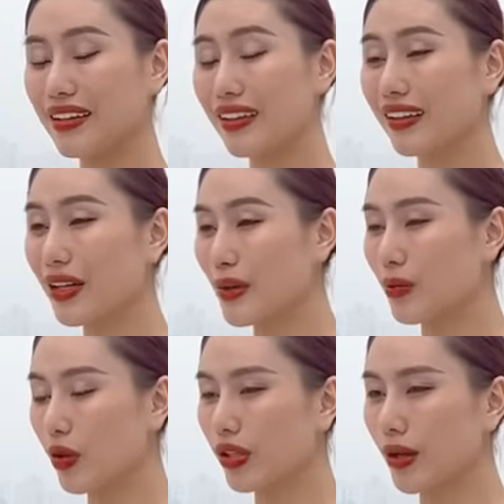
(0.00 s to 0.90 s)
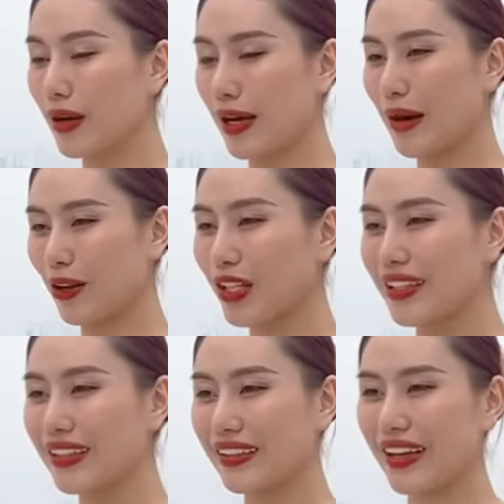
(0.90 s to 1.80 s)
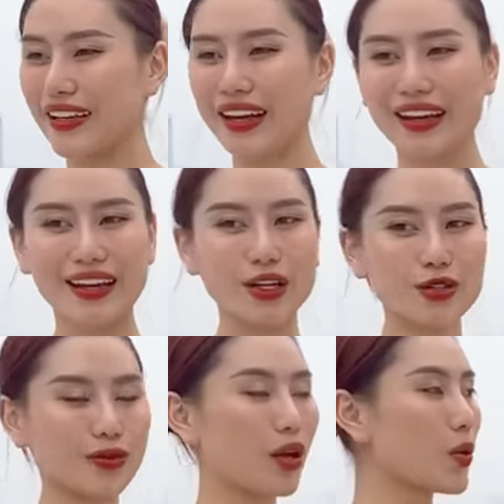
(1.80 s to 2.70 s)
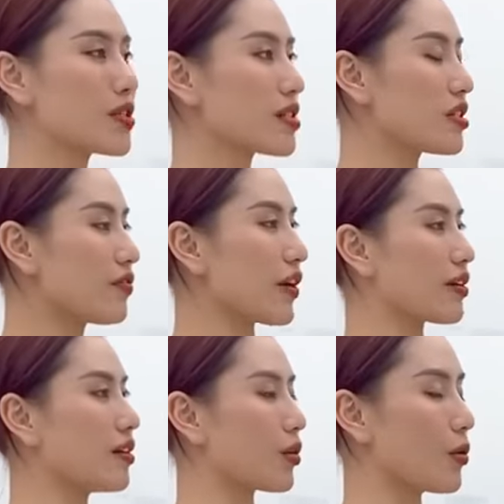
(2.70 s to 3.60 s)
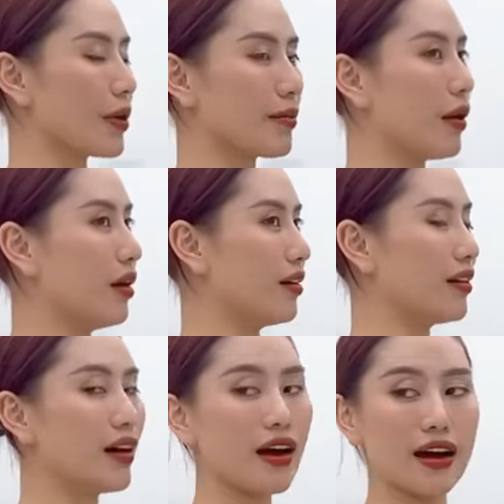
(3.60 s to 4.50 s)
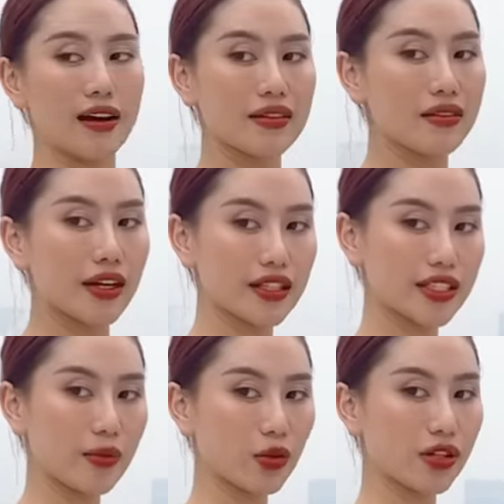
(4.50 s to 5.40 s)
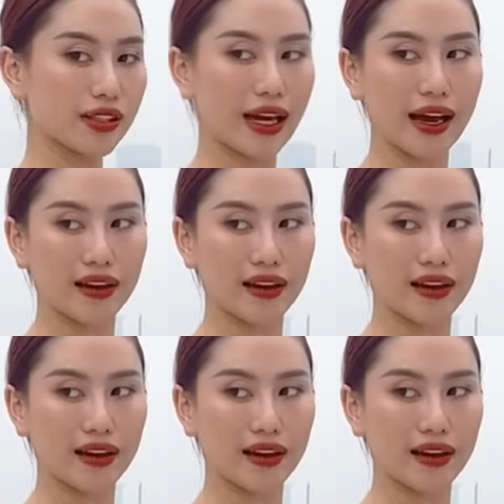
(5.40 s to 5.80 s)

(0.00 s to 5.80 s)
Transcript: Lưu ý một điều là các bạn có thể nhìn thấy này, chúng ta luôn giữ phần ngực của mình mở, người trên một đường thẳng.